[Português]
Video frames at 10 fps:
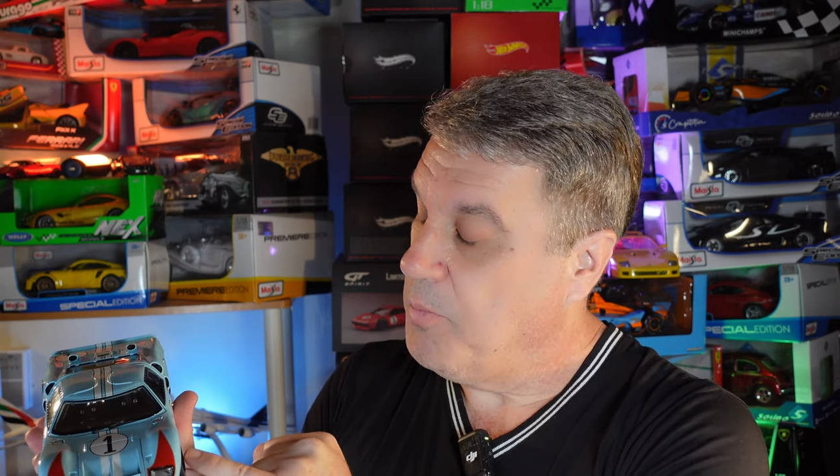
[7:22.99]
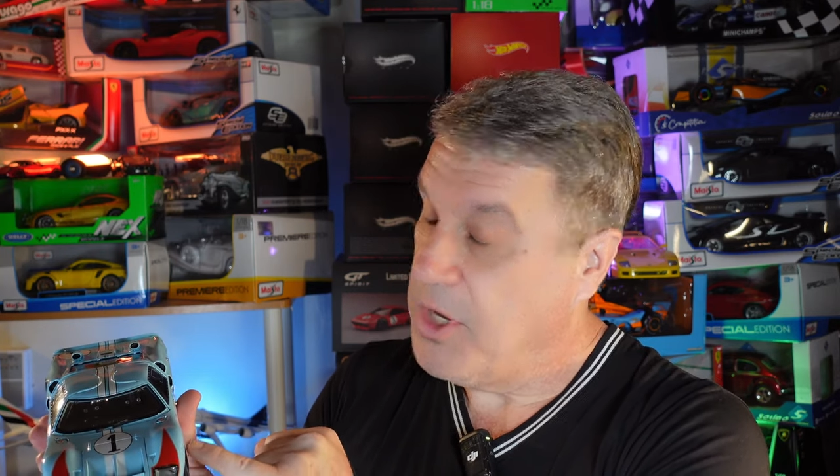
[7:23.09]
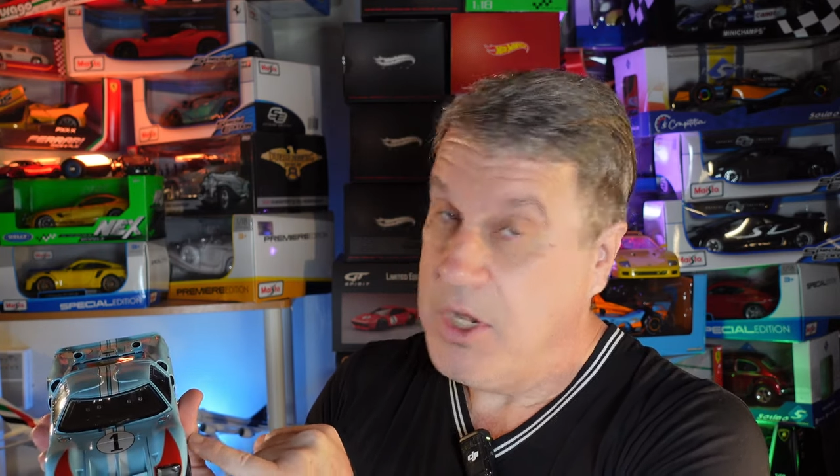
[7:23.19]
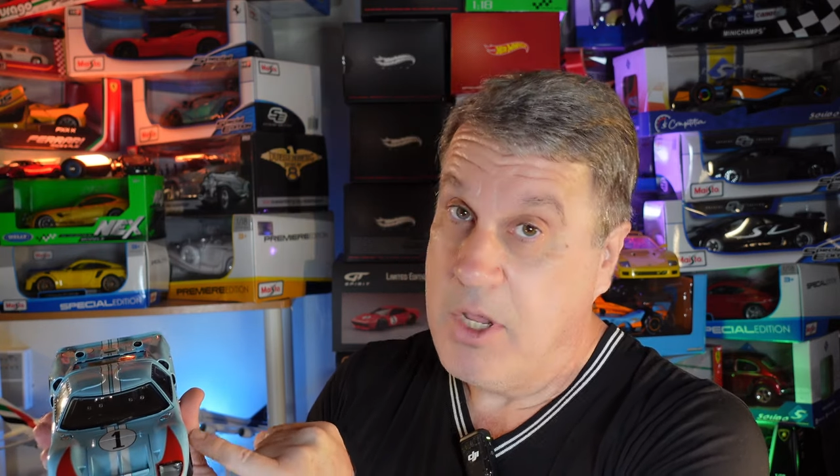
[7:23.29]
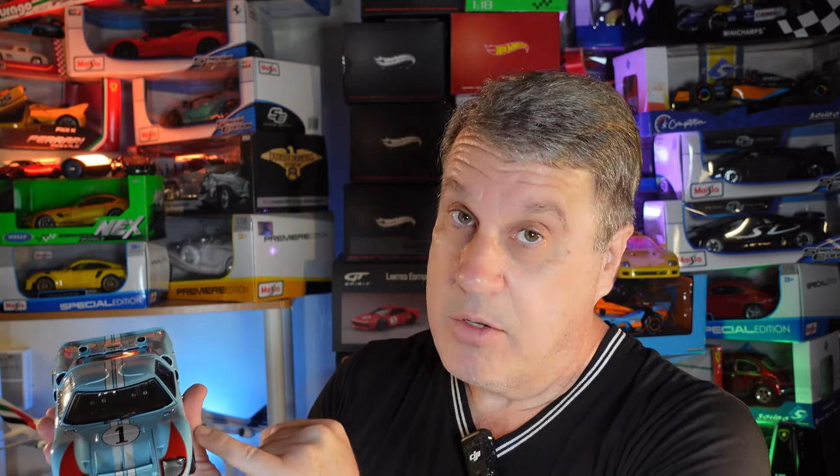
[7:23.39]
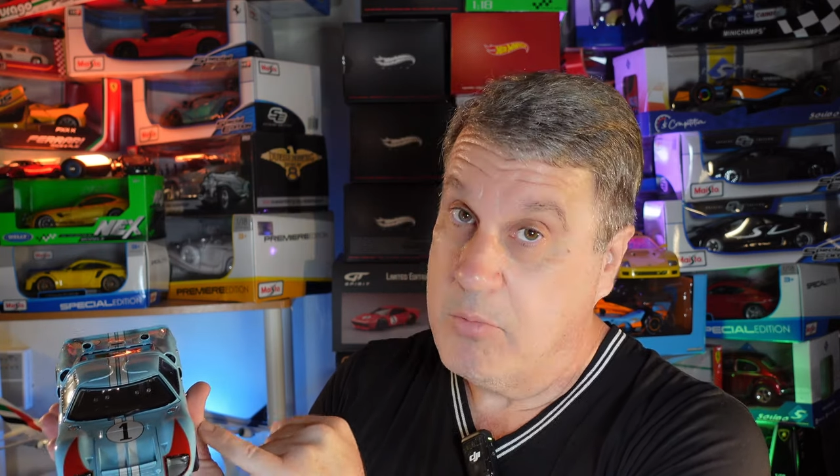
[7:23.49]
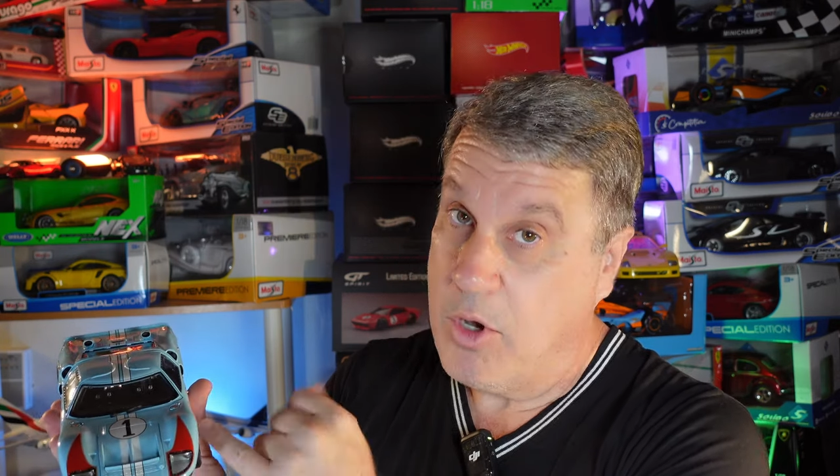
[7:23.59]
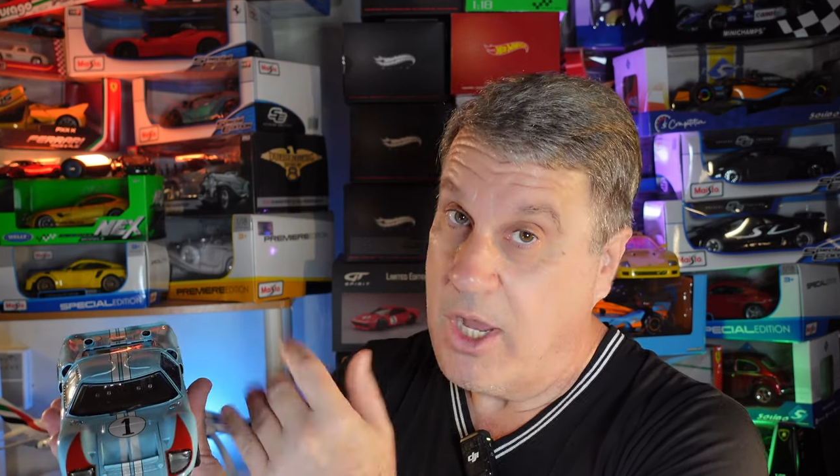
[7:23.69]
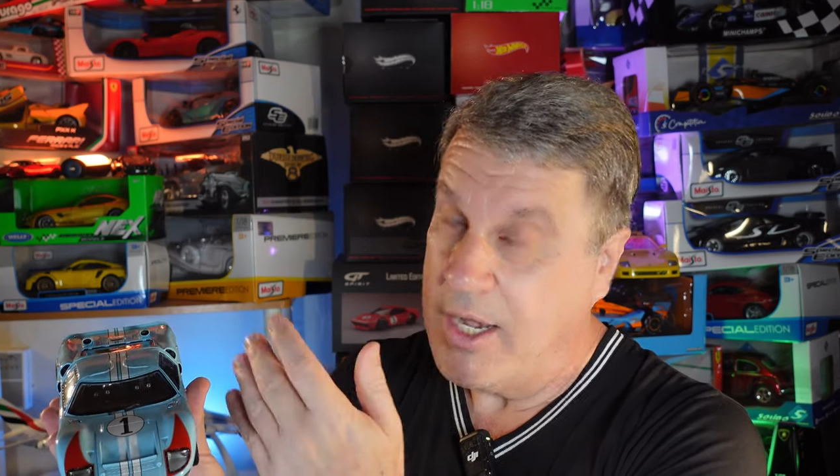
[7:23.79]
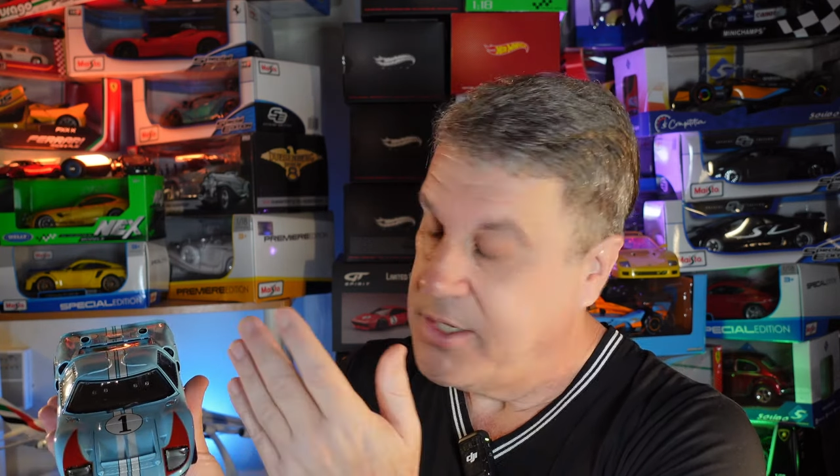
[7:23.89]
pneu de
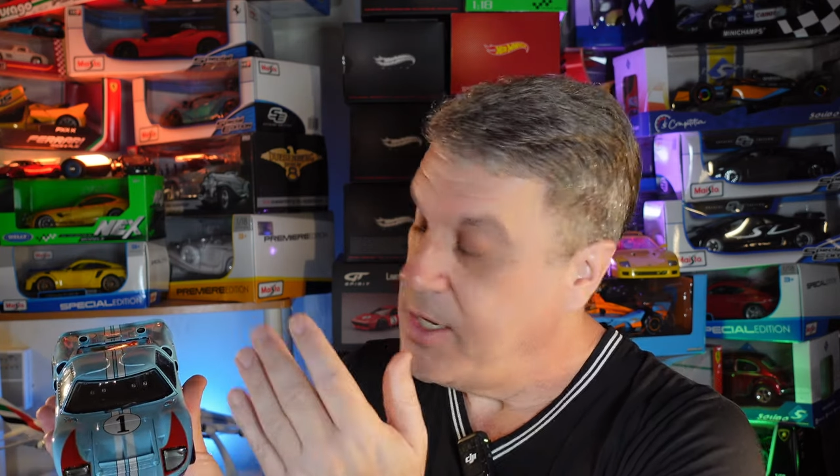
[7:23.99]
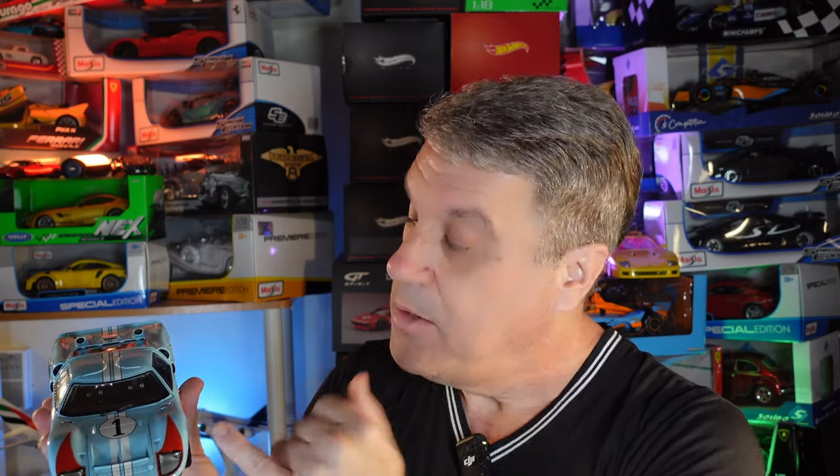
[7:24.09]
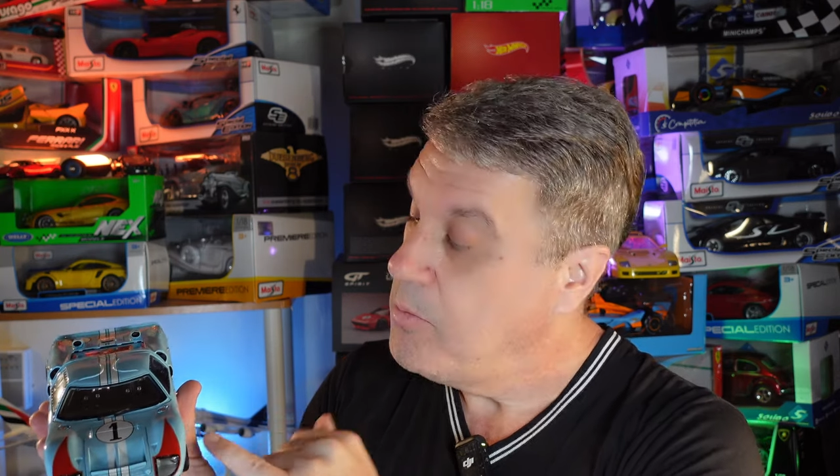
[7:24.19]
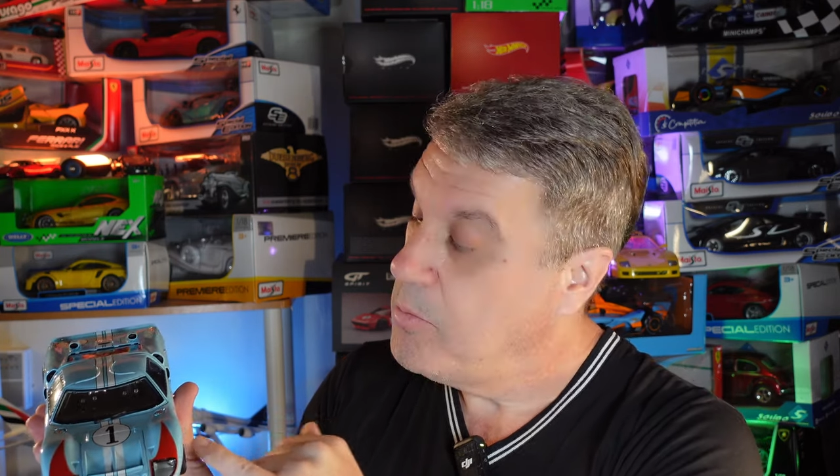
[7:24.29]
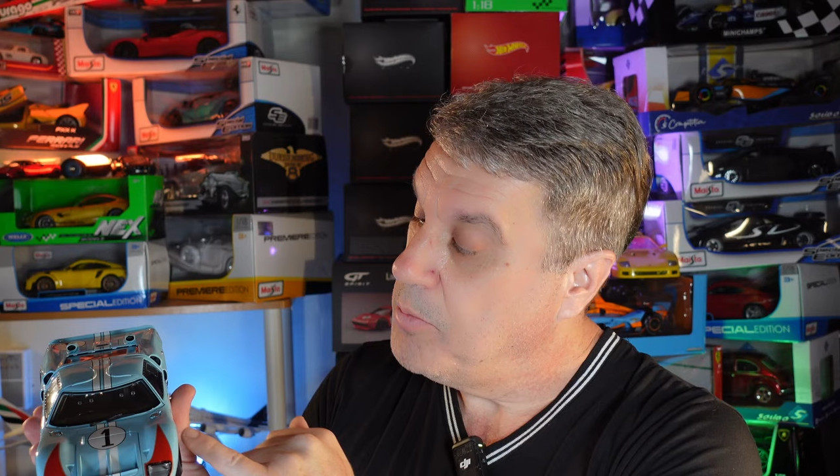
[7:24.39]
borracha, né?